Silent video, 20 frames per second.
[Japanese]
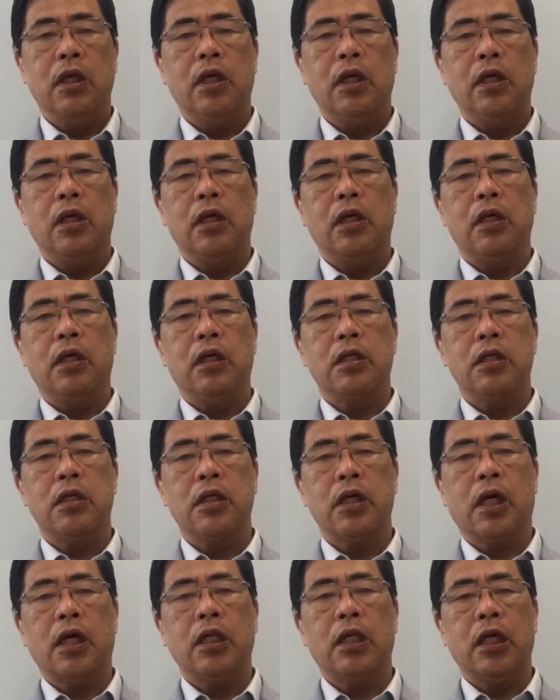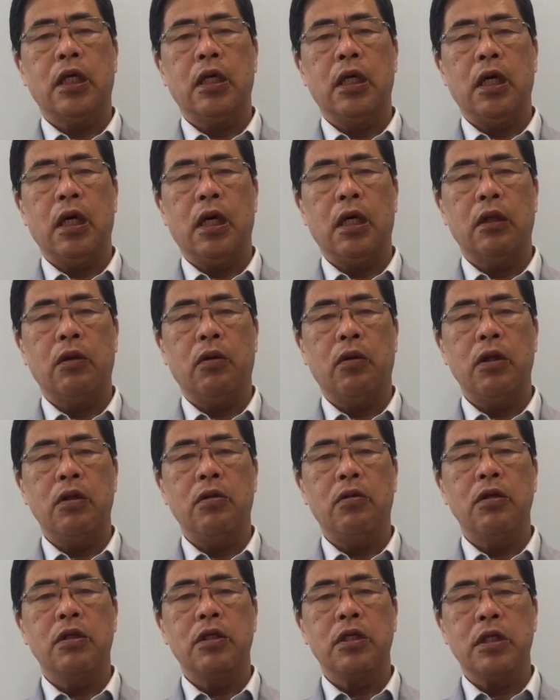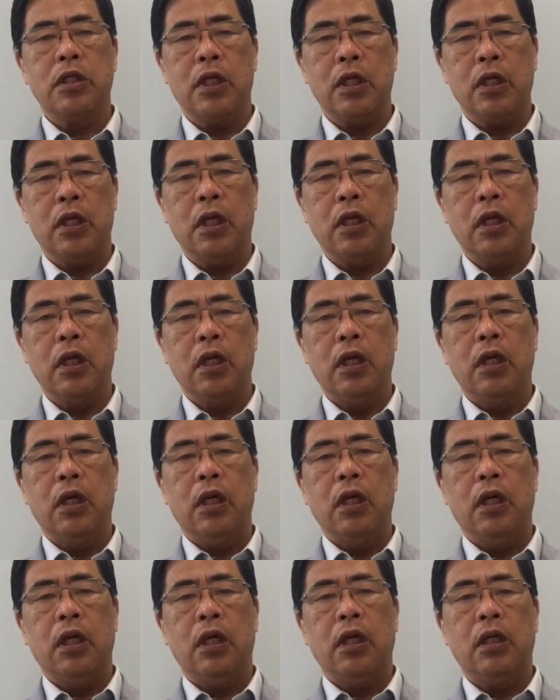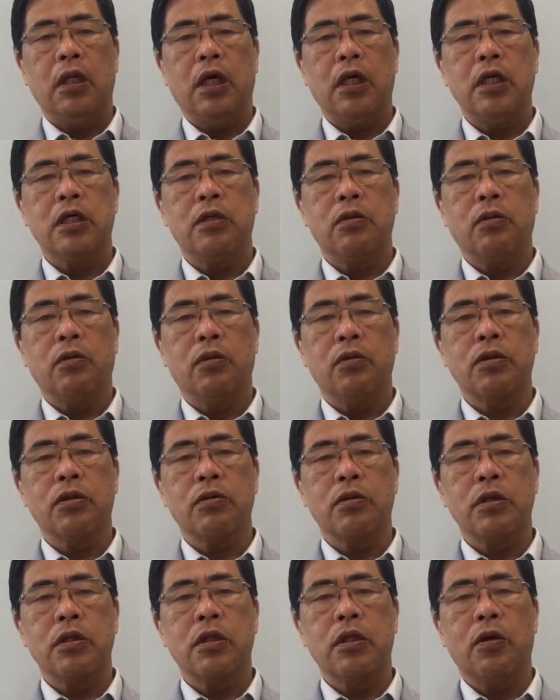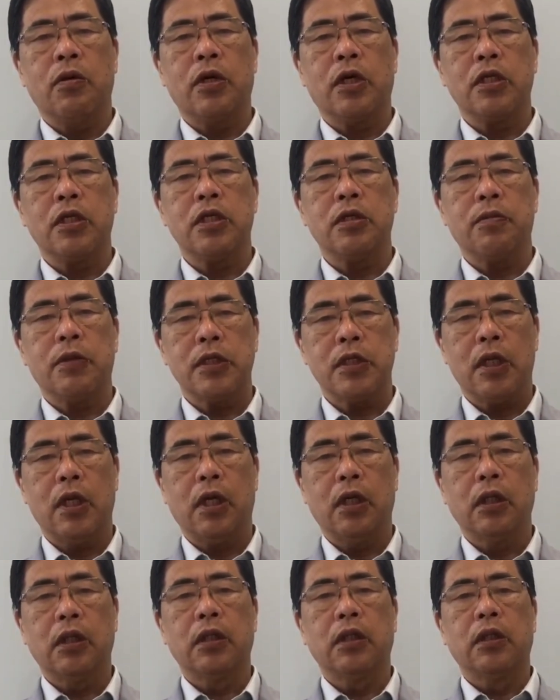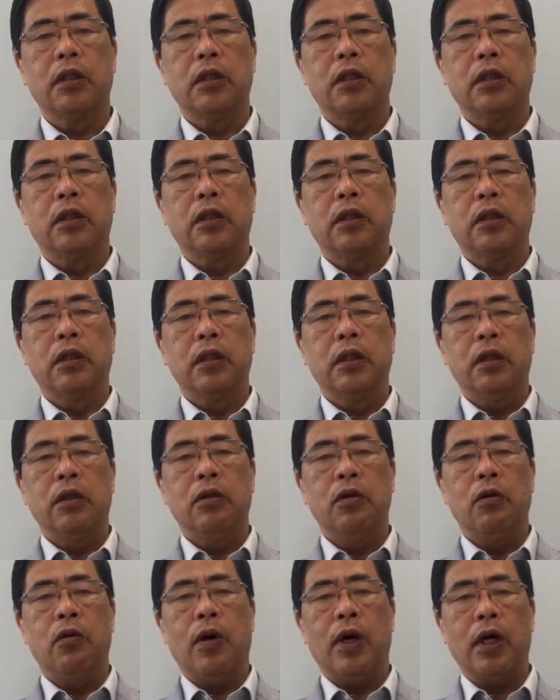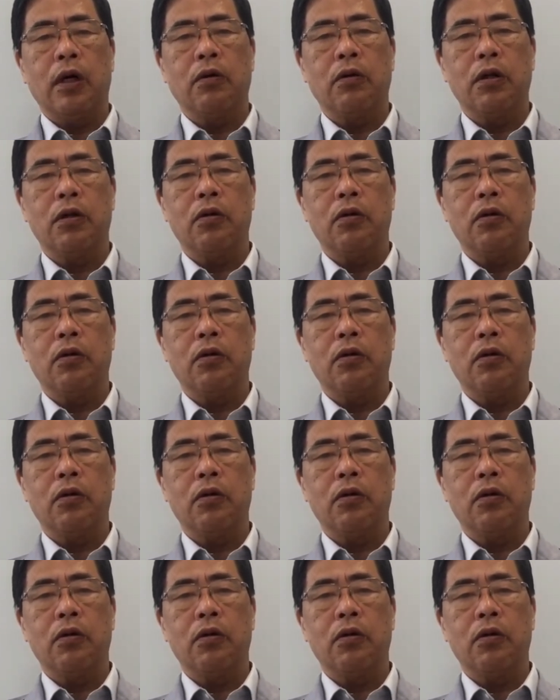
え世界的なトレンドについて、え第一の特色についてお話ししました。今日は